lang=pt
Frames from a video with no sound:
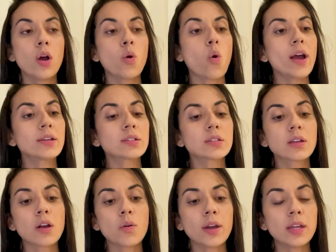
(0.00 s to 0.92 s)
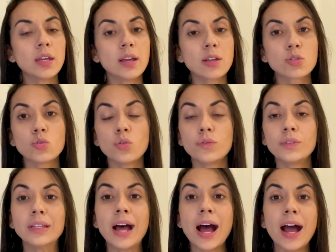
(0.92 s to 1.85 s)
quais são aí as
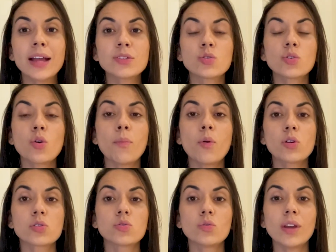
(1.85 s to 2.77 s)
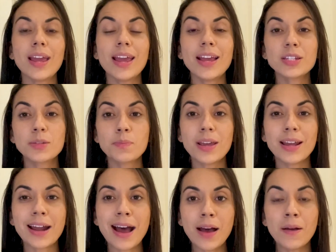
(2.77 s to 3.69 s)
novidades, o que eu posso
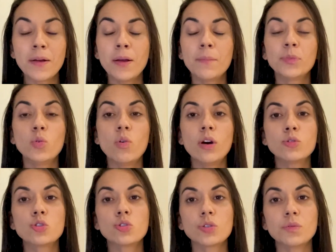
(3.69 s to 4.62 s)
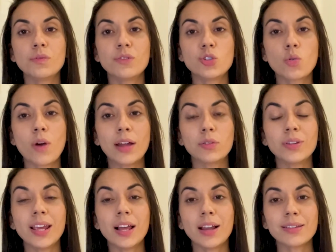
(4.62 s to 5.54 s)
esperar no ano de 2024
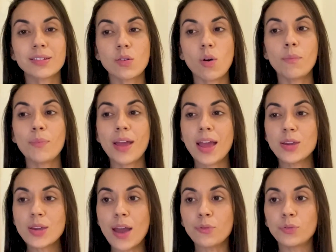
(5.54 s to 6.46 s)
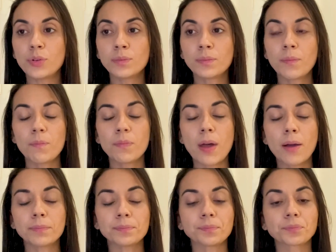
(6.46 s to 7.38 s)
em relação à PRF,
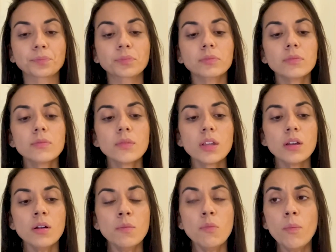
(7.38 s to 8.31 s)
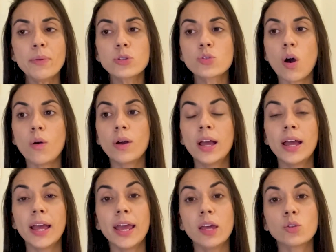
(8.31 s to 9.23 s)
tá? Bom, pessoal,
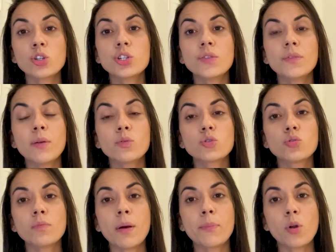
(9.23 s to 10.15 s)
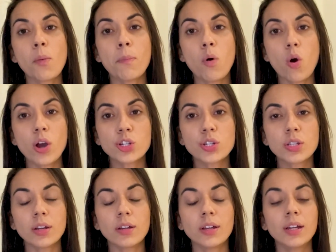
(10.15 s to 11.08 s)
é, nós tivemos uma
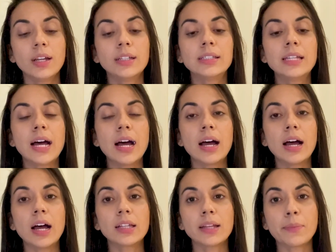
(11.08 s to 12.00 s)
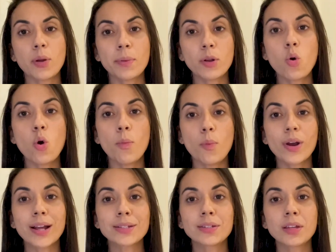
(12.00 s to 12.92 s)
proposta da, da própria
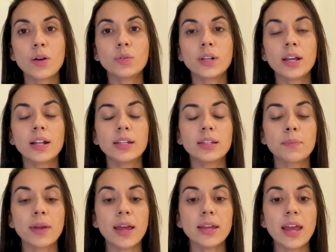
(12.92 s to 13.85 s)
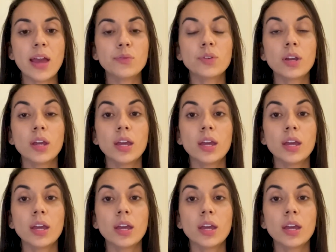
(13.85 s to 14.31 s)
corporação, né, ali da PRF,